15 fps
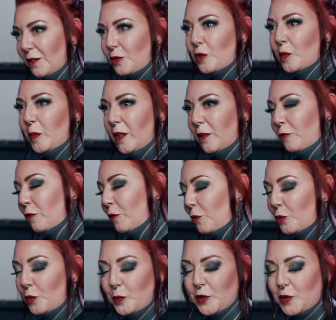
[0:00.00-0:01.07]
Ja, komplett von
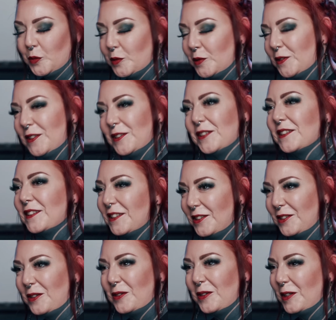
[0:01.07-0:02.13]
oben bis unten.
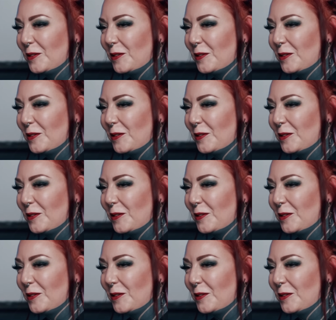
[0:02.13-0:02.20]
Genau.